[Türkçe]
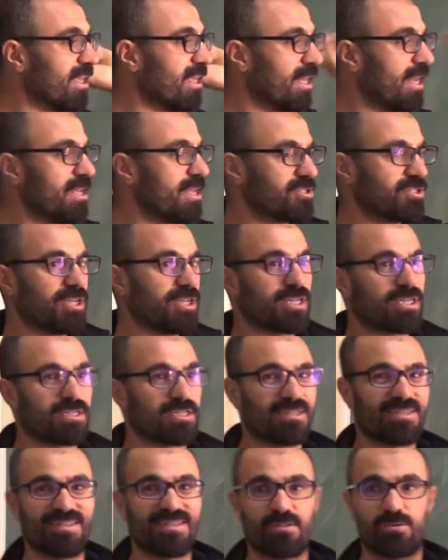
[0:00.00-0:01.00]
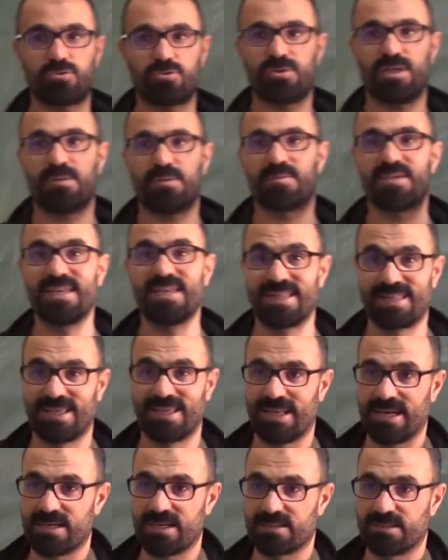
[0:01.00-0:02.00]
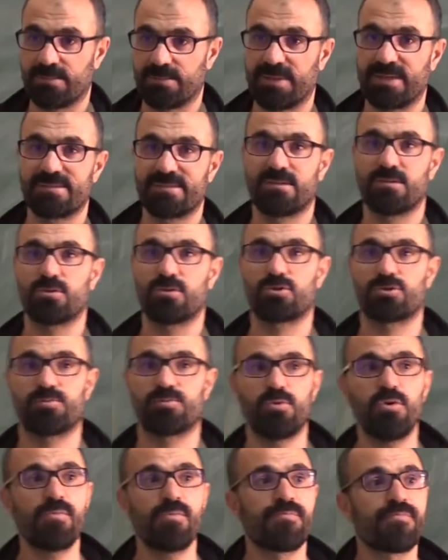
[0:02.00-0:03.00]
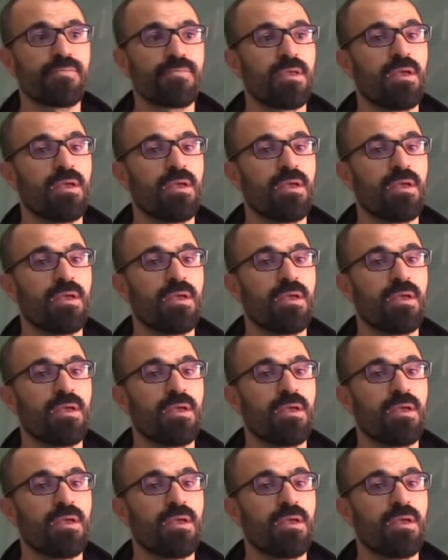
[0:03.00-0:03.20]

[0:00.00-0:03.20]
enerjiyle gittiğini düşünelim. Kinetik enerjiden bahsediyoruz bu.